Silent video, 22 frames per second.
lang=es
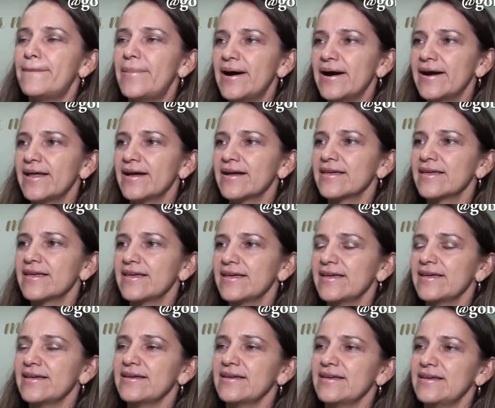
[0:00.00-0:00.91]
para
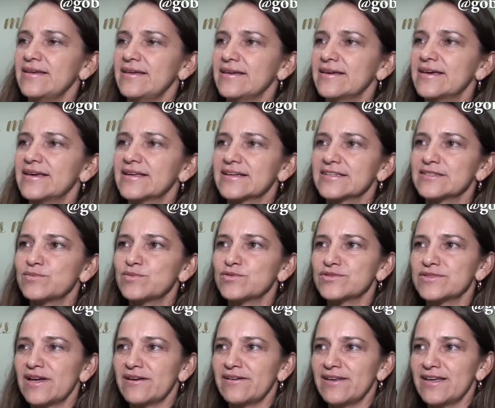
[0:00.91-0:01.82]
que, eh, qué
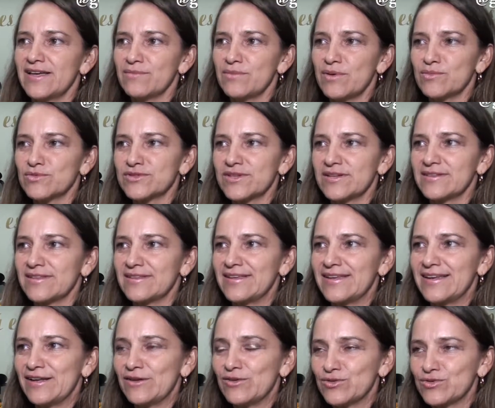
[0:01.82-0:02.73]
responsabilidad vamos a
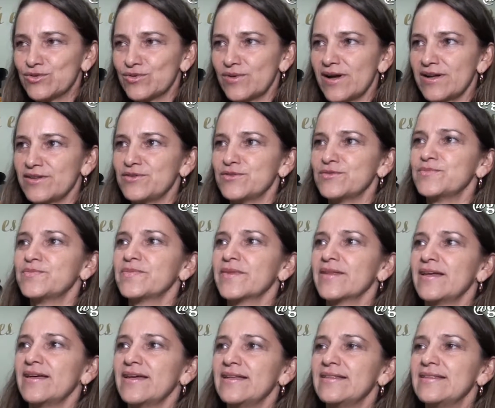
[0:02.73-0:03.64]
tener el otro año
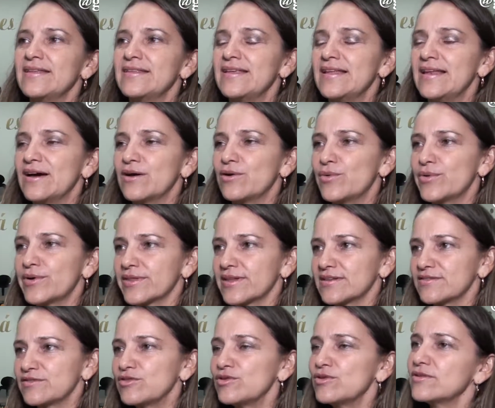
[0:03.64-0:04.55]
desde la
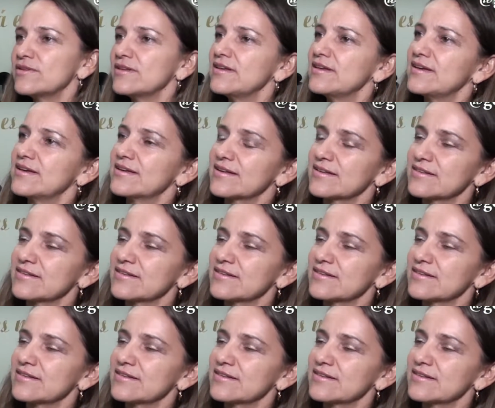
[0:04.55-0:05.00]
gobernación y qué